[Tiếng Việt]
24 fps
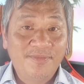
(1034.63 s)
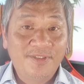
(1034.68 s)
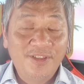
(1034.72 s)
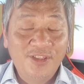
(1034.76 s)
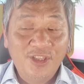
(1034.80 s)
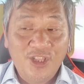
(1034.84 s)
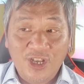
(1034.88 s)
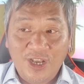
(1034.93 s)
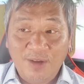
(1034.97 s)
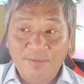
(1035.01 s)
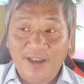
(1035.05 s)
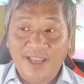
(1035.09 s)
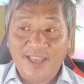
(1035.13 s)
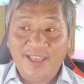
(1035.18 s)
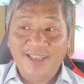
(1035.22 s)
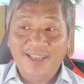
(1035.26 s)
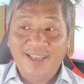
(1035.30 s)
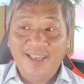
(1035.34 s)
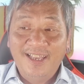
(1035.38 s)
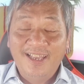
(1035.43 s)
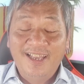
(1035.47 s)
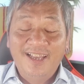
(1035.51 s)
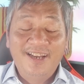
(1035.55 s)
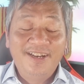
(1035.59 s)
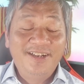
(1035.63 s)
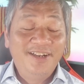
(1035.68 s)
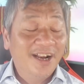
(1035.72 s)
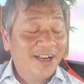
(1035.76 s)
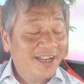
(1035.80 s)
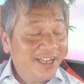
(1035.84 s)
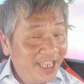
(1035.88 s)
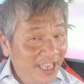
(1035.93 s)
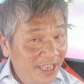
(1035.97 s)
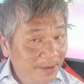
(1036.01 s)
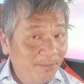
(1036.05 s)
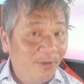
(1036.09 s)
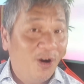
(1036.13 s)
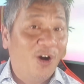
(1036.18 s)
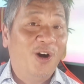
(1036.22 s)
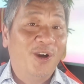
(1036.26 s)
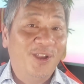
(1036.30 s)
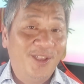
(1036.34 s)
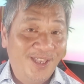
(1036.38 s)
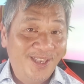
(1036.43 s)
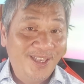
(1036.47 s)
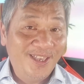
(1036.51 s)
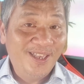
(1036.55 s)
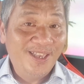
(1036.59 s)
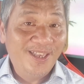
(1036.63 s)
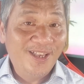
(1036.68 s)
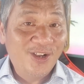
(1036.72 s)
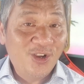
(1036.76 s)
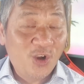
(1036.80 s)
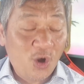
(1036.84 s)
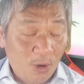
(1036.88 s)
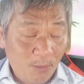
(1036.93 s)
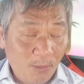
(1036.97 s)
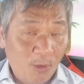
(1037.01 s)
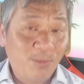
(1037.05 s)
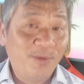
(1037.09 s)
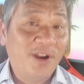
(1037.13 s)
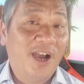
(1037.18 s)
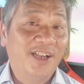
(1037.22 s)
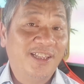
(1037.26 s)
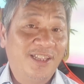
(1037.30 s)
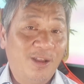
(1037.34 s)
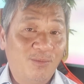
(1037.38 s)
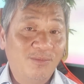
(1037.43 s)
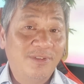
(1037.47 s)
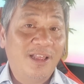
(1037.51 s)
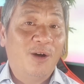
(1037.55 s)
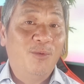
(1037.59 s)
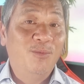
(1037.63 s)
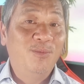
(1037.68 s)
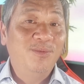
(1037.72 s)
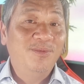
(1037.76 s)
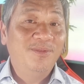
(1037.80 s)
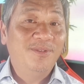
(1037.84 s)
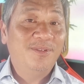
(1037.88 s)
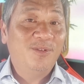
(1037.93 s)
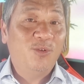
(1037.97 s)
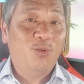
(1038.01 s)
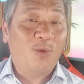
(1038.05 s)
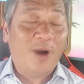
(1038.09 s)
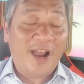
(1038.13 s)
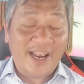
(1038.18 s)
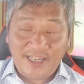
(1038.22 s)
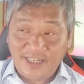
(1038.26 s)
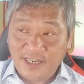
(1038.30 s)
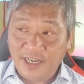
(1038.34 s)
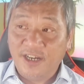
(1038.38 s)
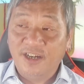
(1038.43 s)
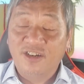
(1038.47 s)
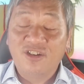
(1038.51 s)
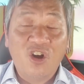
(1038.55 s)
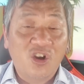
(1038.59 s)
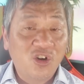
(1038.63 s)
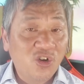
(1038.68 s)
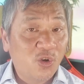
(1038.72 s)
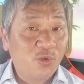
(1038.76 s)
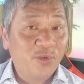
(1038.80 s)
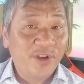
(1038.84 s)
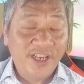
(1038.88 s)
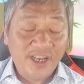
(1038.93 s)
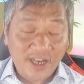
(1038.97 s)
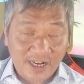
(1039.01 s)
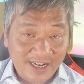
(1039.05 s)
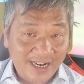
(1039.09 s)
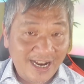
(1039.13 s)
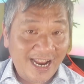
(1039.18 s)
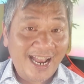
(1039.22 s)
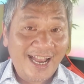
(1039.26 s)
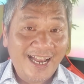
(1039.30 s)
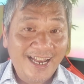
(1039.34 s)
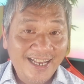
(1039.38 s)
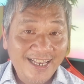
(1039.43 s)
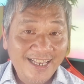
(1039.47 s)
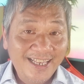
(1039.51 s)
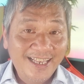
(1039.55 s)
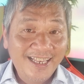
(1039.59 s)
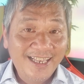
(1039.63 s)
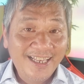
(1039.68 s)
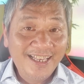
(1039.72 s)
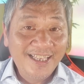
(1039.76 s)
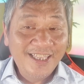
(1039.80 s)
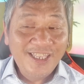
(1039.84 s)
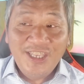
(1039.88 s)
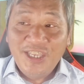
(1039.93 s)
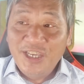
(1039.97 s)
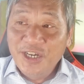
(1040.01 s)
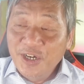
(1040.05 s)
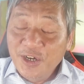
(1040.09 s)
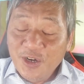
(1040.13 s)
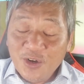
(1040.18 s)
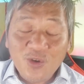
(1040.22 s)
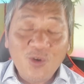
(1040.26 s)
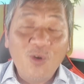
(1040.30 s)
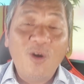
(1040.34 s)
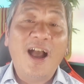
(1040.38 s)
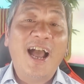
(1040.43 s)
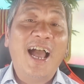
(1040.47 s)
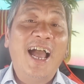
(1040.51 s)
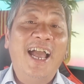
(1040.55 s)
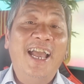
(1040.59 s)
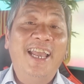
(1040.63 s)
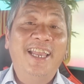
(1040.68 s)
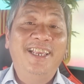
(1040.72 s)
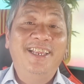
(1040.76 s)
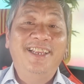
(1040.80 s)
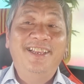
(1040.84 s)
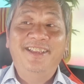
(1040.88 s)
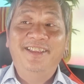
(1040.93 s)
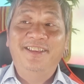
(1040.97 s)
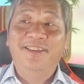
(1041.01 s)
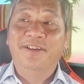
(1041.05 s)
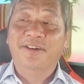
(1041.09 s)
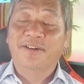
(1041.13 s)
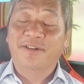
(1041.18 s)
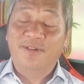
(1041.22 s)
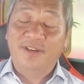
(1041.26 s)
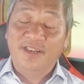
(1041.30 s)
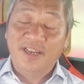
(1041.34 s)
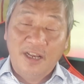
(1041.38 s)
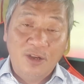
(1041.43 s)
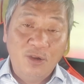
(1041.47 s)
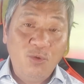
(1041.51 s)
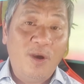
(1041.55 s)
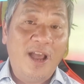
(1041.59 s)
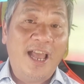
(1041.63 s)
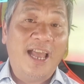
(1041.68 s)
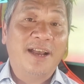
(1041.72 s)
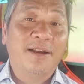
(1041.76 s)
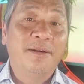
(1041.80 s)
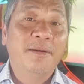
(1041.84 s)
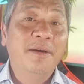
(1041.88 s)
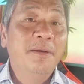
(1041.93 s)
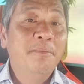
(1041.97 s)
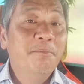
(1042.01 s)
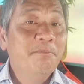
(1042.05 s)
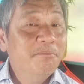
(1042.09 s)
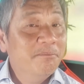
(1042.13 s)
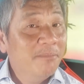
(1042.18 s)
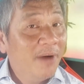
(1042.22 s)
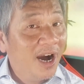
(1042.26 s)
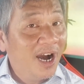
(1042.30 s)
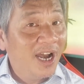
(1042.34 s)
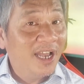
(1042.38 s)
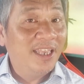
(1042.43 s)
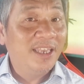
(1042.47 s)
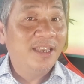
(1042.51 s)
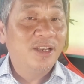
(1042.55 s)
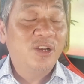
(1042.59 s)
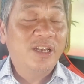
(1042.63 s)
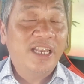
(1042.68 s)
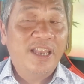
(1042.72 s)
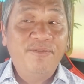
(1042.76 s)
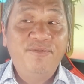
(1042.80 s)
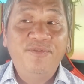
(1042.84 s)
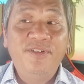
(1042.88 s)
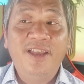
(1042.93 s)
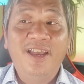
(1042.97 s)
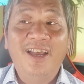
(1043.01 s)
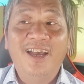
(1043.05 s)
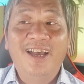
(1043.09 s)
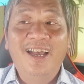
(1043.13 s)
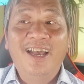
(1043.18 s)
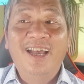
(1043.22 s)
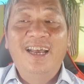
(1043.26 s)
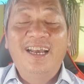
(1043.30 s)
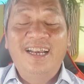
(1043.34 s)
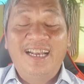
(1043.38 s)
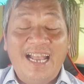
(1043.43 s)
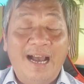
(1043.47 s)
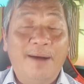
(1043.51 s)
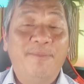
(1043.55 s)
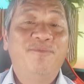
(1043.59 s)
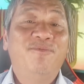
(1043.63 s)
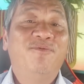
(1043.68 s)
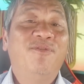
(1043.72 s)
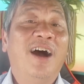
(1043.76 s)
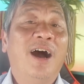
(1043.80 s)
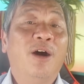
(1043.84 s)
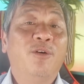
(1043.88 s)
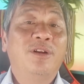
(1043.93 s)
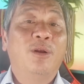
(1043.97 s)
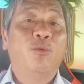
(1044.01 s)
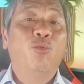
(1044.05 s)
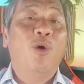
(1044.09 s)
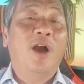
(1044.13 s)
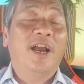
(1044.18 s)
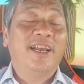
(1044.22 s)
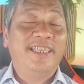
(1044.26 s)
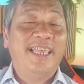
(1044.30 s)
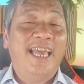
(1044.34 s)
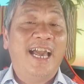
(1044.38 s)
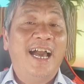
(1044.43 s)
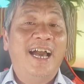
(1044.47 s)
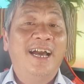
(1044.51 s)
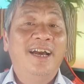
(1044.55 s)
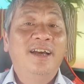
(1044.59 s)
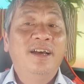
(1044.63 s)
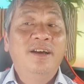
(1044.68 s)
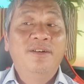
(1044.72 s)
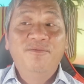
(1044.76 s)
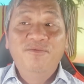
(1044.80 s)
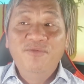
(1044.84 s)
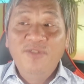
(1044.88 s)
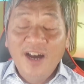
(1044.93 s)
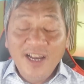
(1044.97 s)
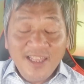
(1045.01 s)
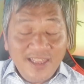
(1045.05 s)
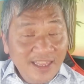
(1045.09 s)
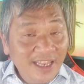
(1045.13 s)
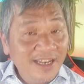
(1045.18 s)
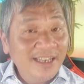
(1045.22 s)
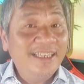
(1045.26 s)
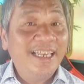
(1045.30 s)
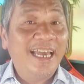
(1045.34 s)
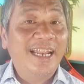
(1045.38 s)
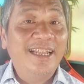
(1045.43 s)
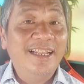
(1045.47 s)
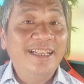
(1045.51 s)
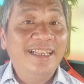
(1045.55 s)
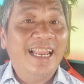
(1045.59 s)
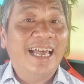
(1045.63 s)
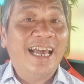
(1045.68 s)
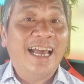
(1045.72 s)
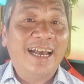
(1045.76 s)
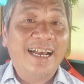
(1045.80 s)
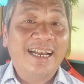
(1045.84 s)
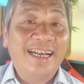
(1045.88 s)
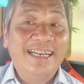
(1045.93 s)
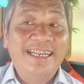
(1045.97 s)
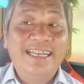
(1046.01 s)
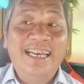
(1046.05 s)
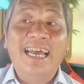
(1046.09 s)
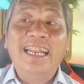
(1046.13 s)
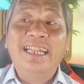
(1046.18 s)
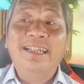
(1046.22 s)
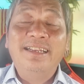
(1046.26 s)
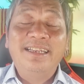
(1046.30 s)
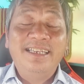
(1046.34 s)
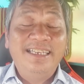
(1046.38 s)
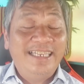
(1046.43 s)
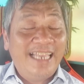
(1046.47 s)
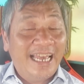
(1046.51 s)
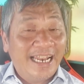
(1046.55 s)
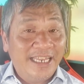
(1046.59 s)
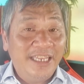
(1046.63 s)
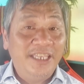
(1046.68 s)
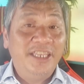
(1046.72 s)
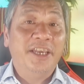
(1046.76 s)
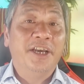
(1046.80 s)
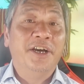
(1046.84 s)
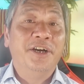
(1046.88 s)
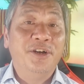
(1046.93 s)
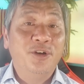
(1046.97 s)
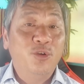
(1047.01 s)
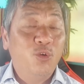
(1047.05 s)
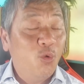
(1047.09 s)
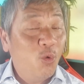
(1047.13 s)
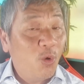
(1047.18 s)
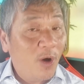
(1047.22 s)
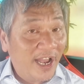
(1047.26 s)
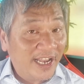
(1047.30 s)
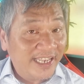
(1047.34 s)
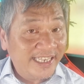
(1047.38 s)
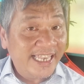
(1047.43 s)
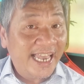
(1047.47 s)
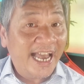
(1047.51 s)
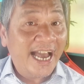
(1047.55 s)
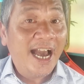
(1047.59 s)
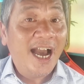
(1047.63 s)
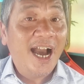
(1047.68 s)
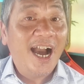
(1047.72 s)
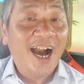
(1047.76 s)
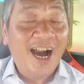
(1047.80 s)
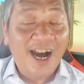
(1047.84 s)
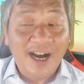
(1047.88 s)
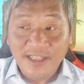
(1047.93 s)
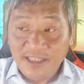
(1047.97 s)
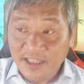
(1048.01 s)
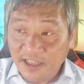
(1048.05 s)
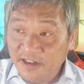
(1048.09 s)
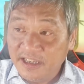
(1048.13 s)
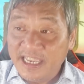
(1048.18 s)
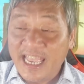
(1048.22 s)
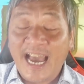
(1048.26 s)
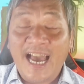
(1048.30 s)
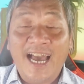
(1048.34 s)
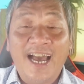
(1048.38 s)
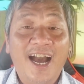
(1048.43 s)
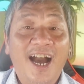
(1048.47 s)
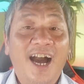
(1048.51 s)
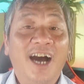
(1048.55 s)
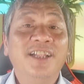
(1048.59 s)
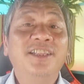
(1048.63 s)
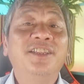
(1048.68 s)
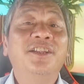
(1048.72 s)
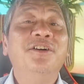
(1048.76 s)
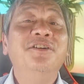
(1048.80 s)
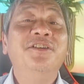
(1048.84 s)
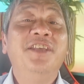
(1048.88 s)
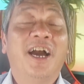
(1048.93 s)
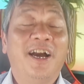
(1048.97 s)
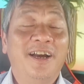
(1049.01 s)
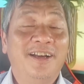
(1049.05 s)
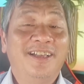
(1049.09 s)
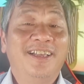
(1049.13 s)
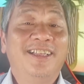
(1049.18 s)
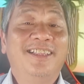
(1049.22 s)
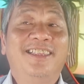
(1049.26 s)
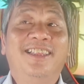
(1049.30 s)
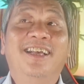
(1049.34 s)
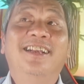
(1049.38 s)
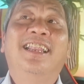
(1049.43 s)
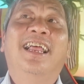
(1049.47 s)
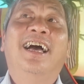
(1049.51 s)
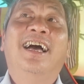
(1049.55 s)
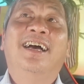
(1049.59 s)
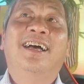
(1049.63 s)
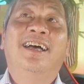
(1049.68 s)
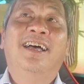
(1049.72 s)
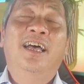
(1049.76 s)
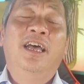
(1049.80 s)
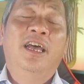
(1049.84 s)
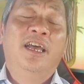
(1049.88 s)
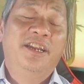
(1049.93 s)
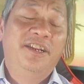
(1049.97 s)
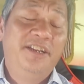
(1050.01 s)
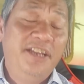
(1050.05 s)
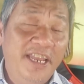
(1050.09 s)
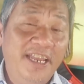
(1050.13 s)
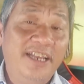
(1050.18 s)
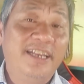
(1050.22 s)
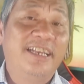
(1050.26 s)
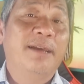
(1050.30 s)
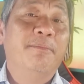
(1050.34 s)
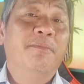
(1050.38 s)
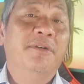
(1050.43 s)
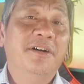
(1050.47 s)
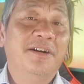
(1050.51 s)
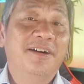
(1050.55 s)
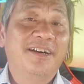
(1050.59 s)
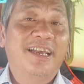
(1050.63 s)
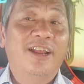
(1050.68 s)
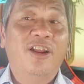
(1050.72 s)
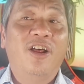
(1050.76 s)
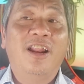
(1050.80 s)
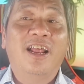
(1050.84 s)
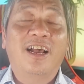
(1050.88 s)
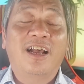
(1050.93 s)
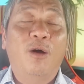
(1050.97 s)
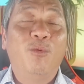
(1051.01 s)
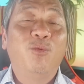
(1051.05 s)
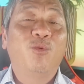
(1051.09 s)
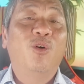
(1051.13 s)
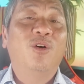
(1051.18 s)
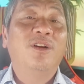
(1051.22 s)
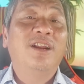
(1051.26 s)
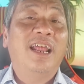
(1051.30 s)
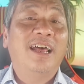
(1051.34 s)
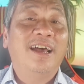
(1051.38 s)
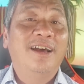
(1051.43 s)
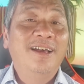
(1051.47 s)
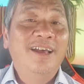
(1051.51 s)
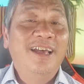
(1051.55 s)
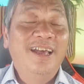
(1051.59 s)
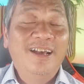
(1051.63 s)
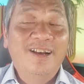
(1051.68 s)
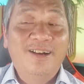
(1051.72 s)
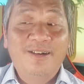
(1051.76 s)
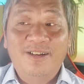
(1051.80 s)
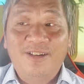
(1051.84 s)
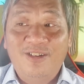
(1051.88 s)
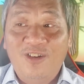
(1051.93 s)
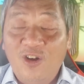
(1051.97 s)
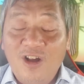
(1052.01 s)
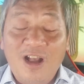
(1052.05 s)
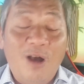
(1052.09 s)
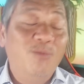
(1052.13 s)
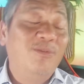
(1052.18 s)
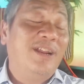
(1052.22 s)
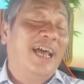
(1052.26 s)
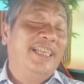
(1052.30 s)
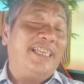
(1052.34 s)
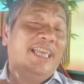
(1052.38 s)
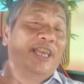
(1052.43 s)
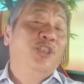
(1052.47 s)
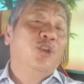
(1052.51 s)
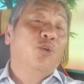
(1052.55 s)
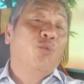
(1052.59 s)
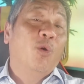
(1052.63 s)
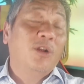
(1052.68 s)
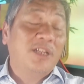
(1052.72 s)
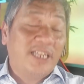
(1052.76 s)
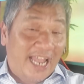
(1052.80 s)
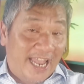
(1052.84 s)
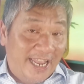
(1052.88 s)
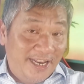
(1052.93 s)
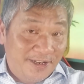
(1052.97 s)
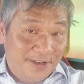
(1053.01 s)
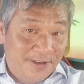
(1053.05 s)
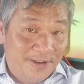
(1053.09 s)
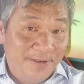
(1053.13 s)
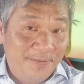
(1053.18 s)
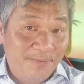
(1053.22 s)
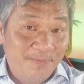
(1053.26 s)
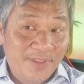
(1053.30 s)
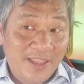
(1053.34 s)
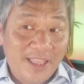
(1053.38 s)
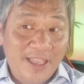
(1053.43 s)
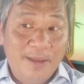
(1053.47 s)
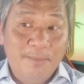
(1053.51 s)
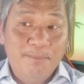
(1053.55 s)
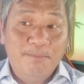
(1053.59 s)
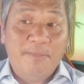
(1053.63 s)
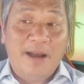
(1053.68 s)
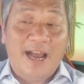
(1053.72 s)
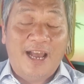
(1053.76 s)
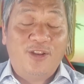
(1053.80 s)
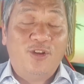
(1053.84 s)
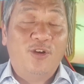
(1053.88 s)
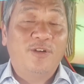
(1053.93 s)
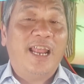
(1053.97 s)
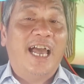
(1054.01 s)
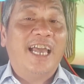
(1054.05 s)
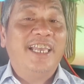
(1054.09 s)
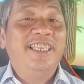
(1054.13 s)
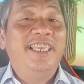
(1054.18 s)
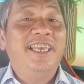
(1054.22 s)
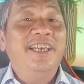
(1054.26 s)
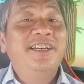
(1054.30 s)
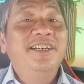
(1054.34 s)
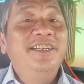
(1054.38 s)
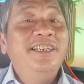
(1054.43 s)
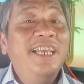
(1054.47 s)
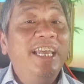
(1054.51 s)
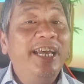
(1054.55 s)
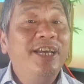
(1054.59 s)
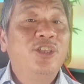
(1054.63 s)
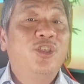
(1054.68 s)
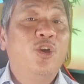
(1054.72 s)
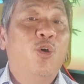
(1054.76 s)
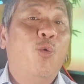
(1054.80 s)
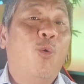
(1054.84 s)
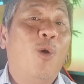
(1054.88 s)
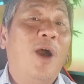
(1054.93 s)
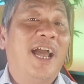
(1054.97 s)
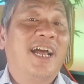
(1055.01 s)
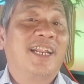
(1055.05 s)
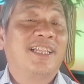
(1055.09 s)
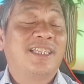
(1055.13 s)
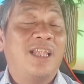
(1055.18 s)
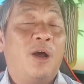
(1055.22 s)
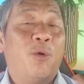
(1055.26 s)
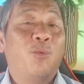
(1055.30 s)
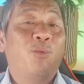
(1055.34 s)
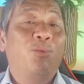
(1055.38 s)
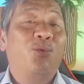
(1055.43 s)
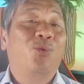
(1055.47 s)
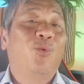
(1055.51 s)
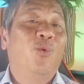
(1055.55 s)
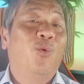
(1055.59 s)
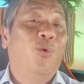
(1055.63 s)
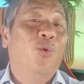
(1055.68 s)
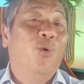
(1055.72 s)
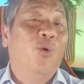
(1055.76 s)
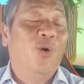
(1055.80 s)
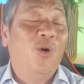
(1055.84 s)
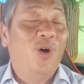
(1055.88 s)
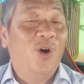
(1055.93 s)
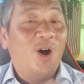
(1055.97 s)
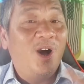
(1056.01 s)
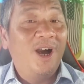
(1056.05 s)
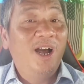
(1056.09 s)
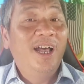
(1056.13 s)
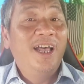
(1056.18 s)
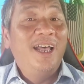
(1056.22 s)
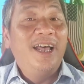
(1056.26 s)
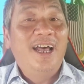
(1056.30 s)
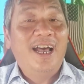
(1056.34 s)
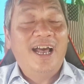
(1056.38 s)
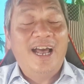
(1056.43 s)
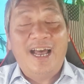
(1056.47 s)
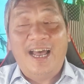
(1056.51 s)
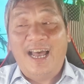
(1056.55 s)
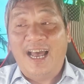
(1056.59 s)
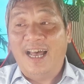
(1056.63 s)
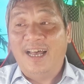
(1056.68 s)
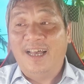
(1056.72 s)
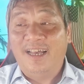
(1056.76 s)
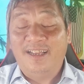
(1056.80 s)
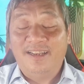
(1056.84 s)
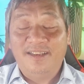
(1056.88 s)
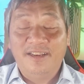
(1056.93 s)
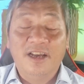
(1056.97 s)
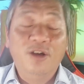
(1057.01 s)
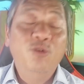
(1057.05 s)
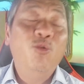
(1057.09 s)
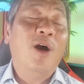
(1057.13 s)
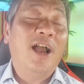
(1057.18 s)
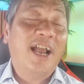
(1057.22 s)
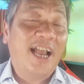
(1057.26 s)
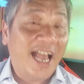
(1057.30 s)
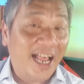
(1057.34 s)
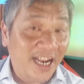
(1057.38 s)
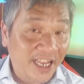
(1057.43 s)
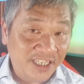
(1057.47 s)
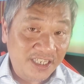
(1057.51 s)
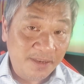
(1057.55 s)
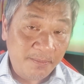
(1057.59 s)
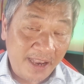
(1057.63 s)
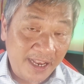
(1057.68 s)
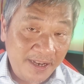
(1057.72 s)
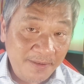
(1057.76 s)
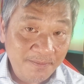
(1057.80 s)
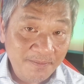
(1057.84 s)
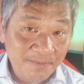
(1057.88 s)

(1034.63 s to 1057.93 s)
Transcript: thì quý vị, rất hiếm hoi có một đời tổng thống ngoại trừ Ronald Reagan ra, chưa có ai được nữ hoàng mời cái phía gặp vào trong hoàng gia với tính cách là khách danh dự của hoàng gia ở tư gia ở tư nhân tức là riêng cái bữa cái đó là không có là nó không đại diện cho quốc thể nữa mà nó đại diện riêng cho hoàng tộc của à, à, nữ hoàng Elizabeth